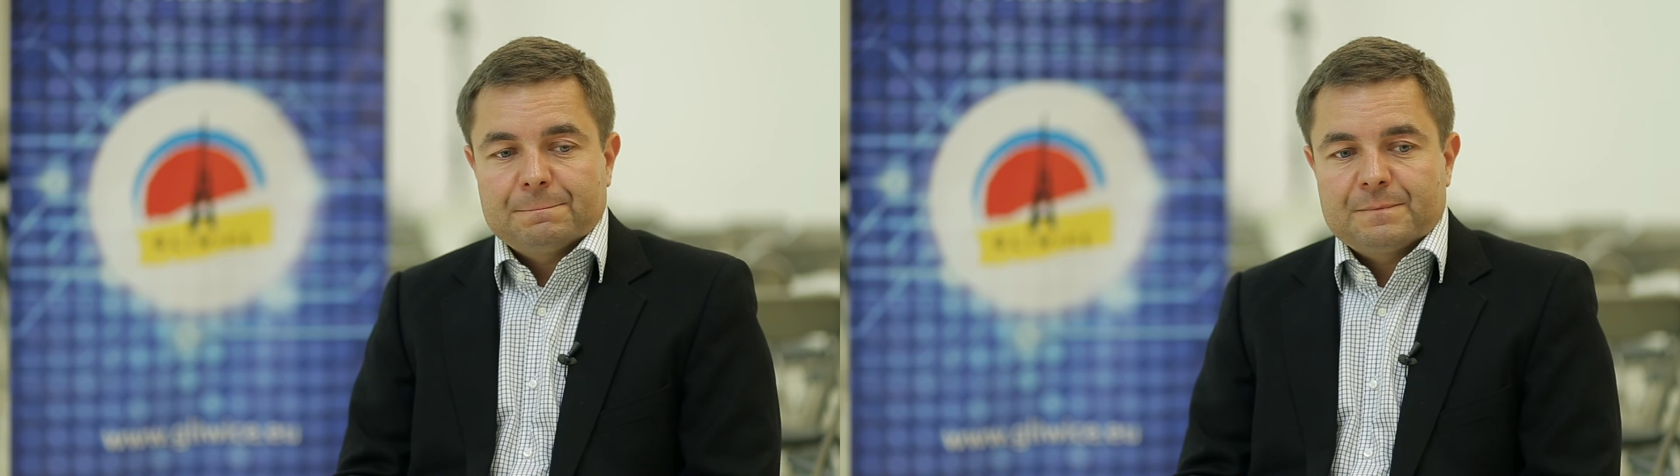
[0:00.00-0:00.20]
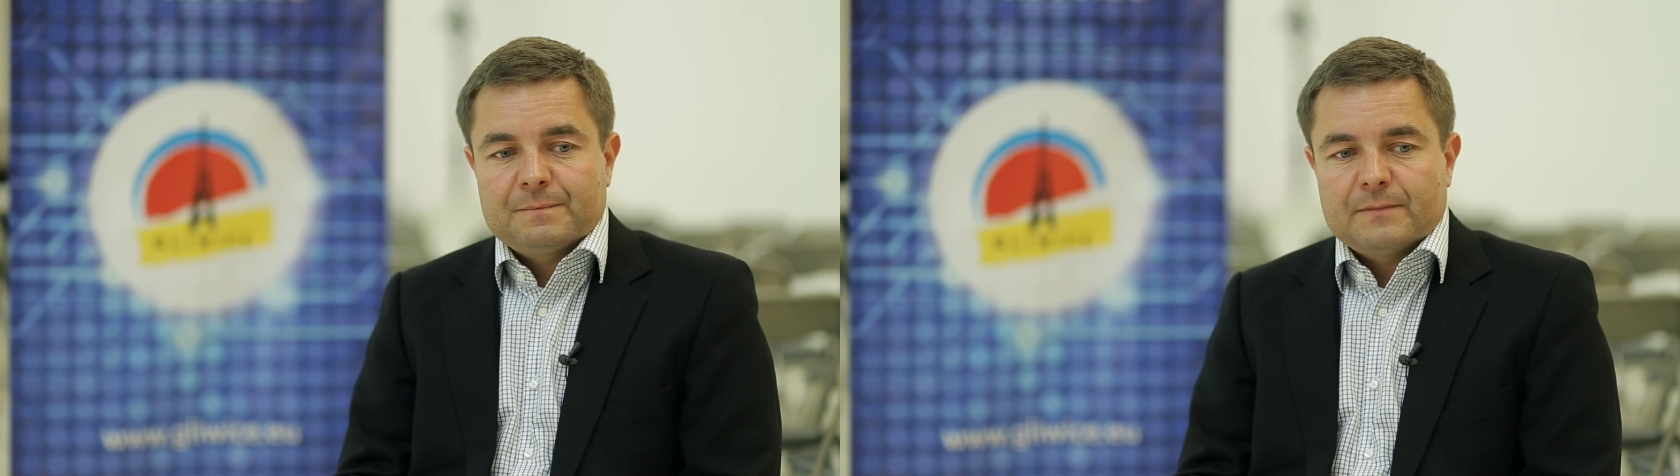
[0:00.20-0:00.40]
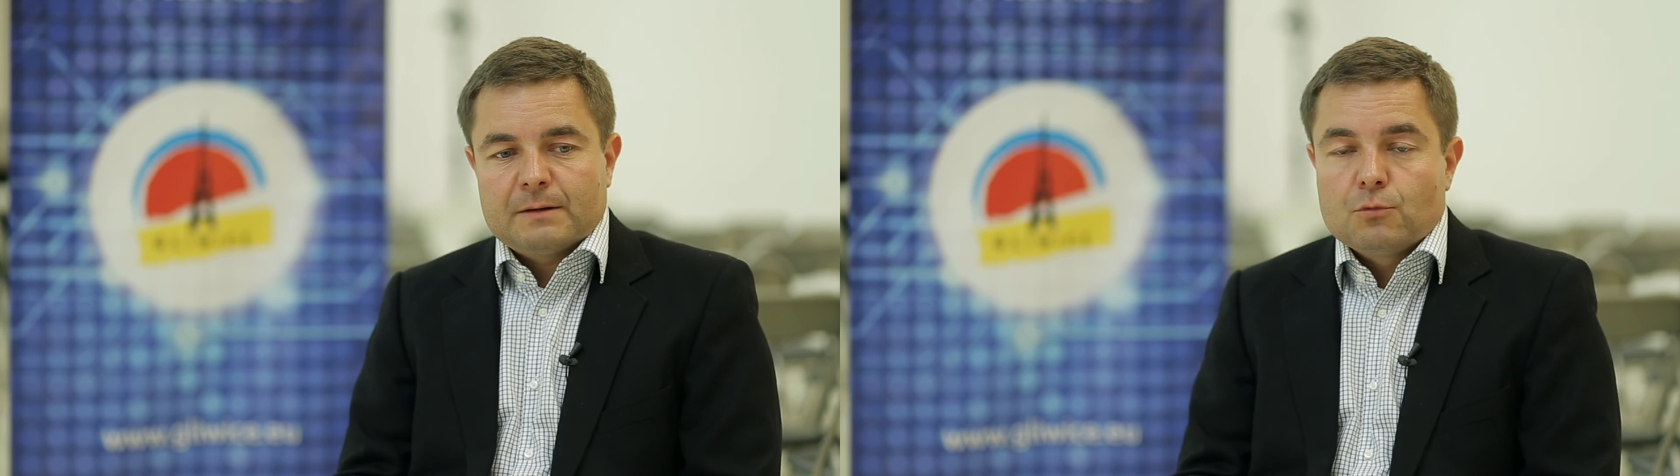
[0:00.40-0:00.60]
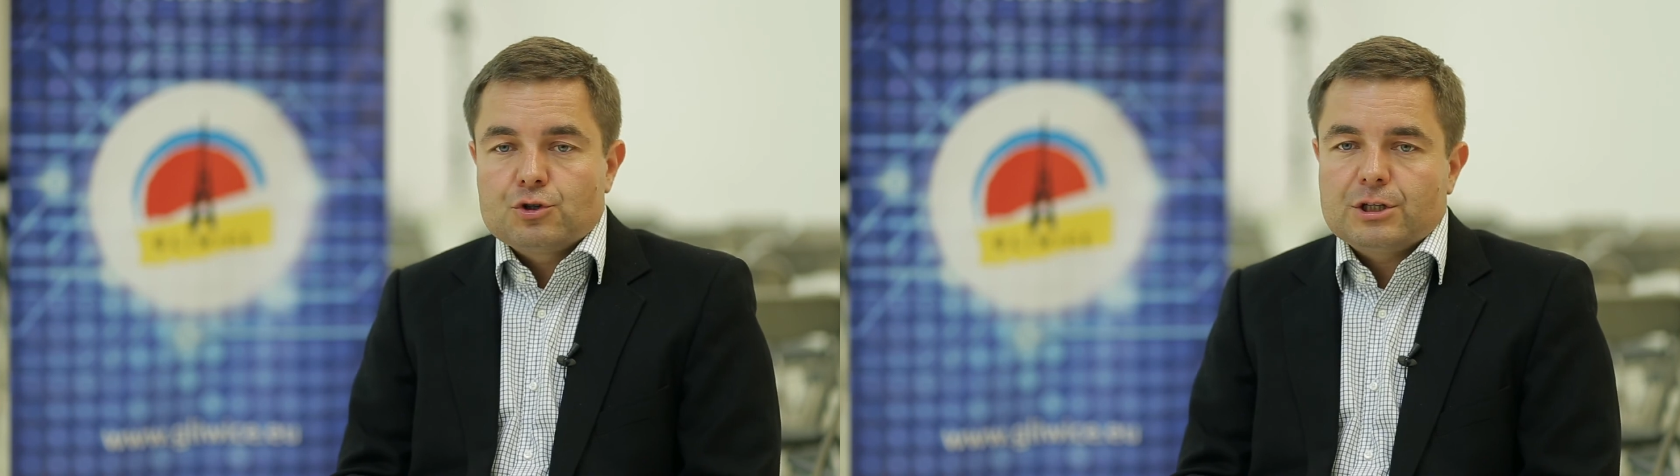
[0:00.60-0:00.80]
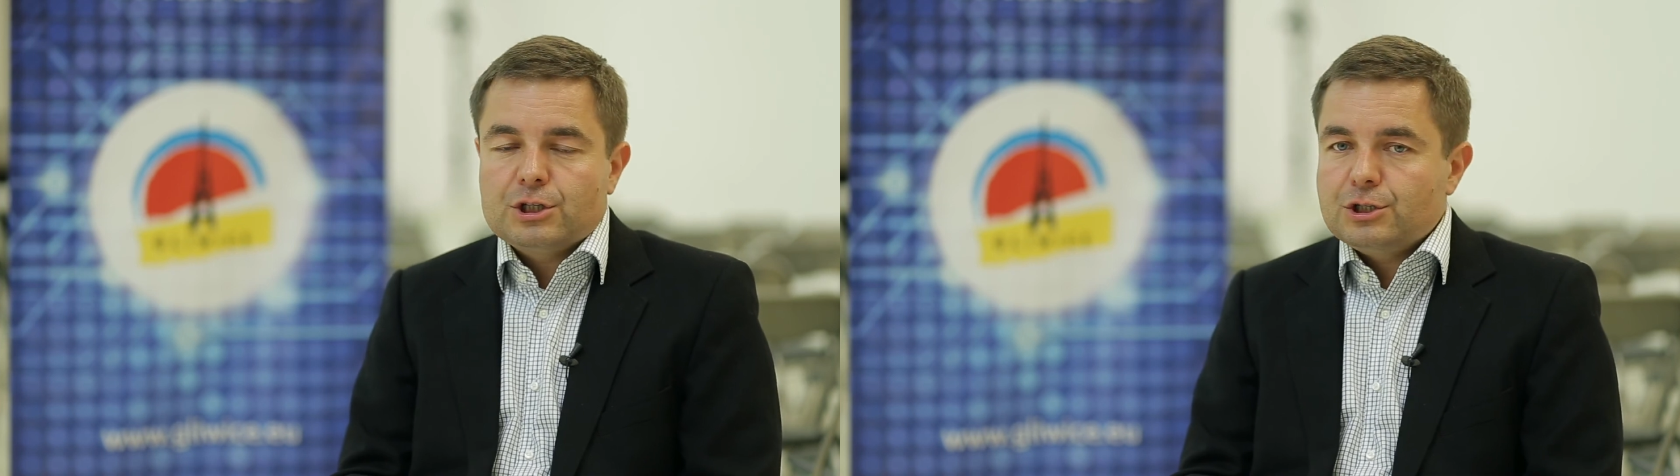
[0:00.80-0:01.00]
Mm,
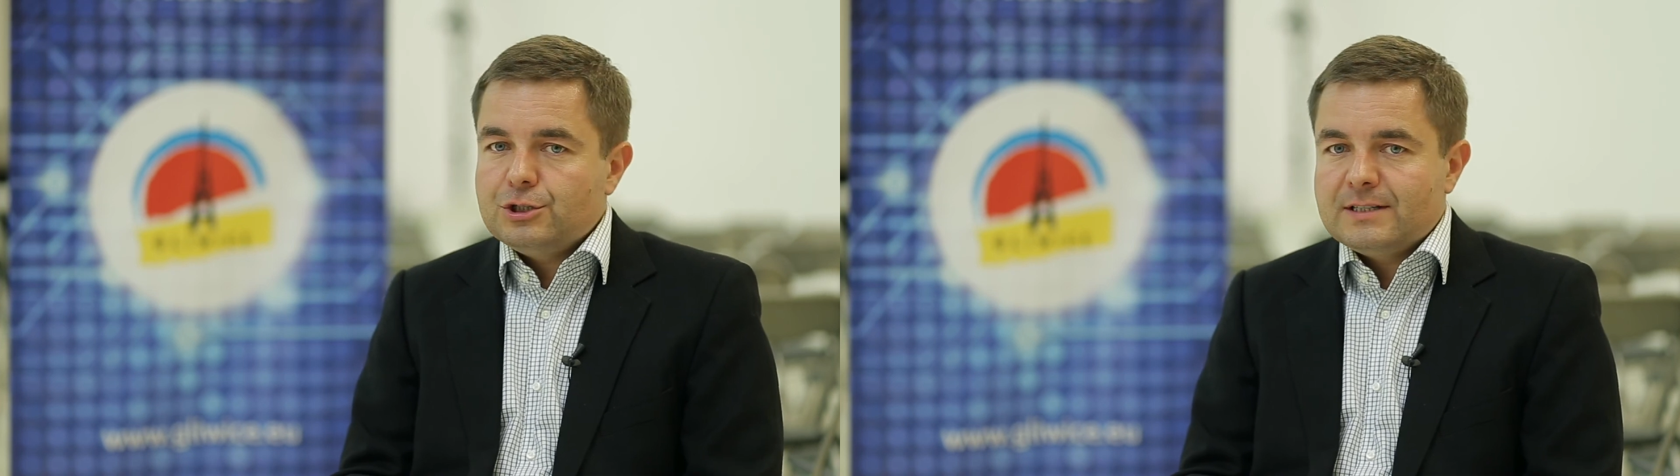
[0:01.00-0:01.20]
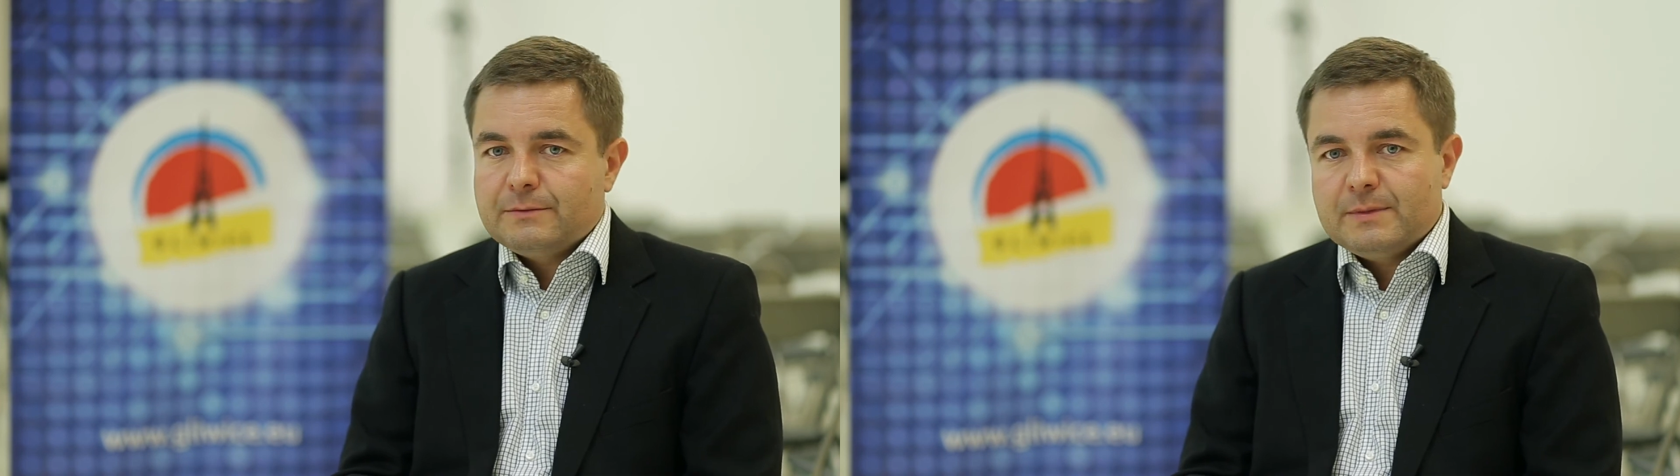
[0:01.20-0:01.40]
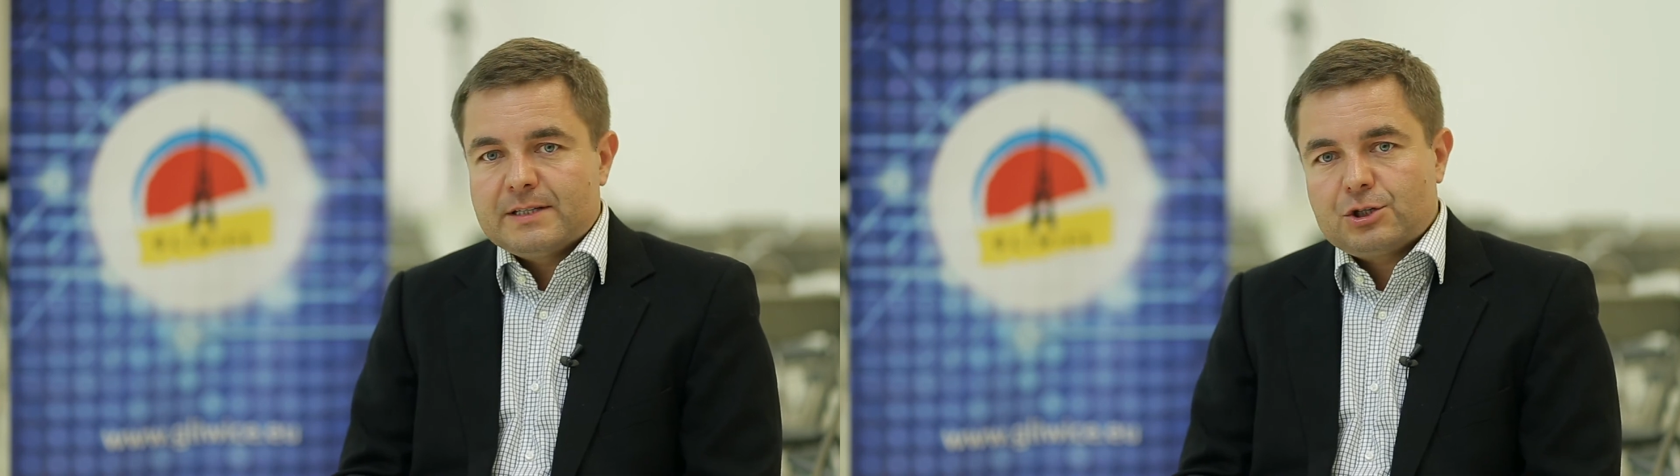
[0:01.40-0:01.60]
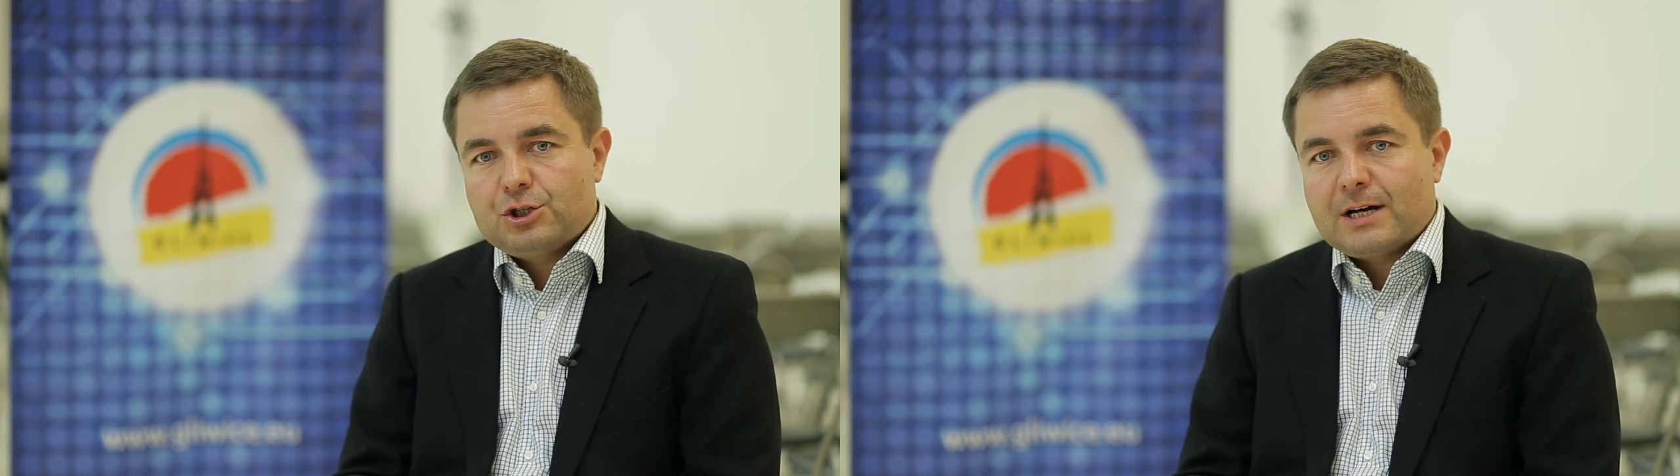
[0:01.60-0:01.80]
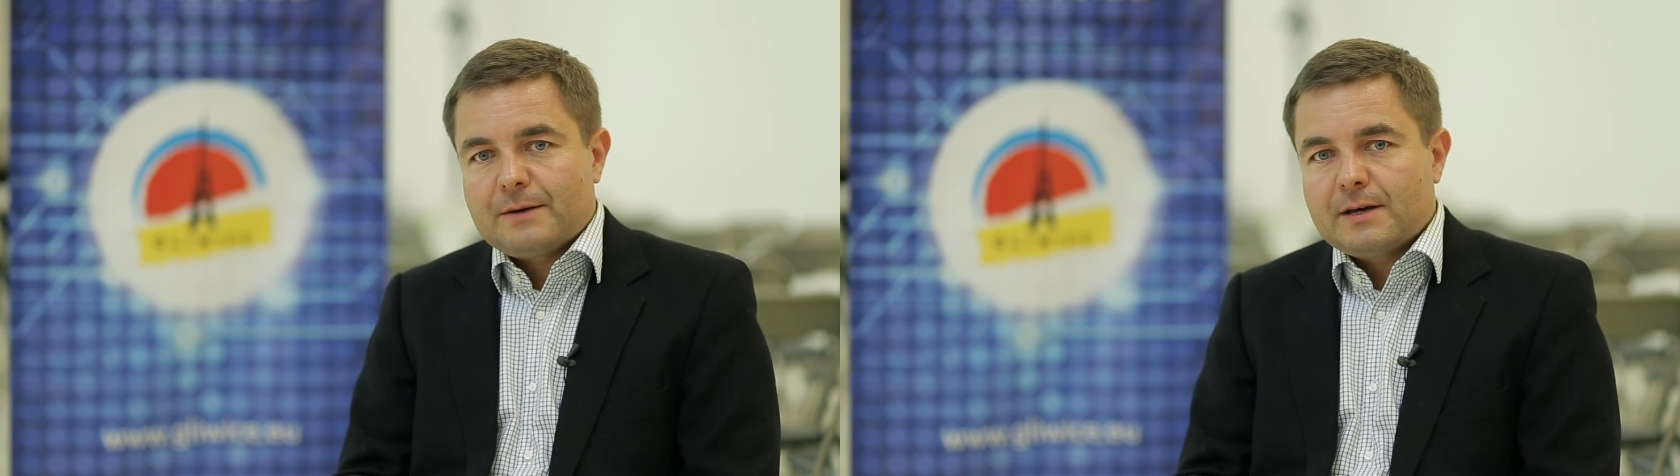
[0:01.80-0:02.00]
można też leczyć samymi
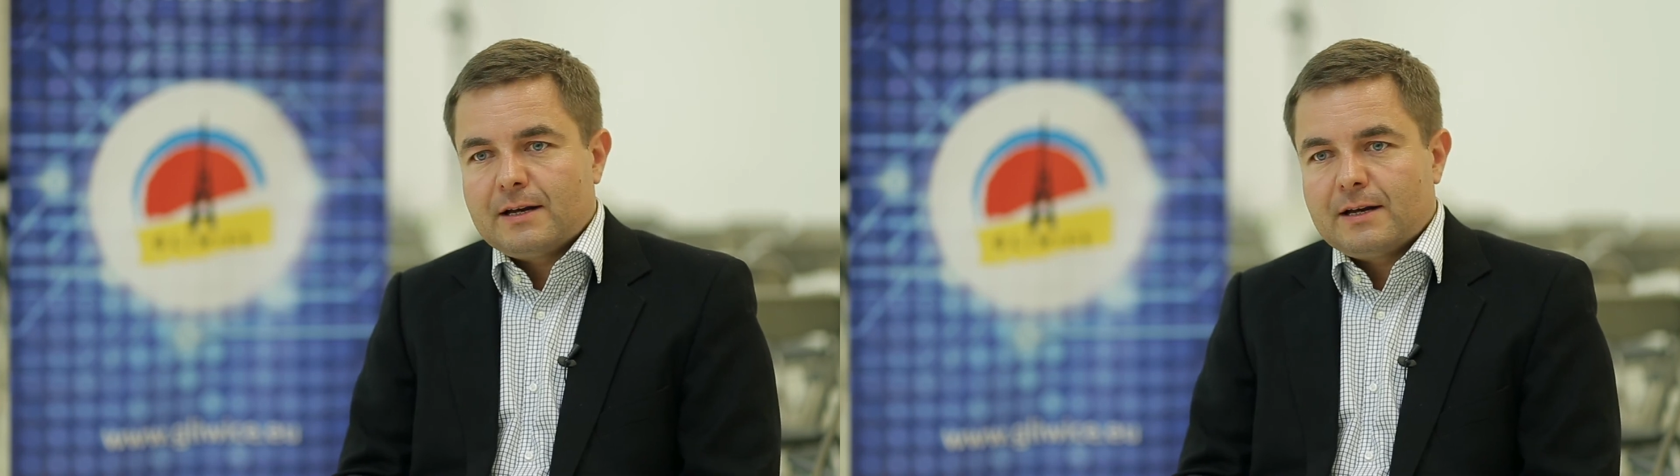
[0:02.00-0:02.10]
zastrzykami,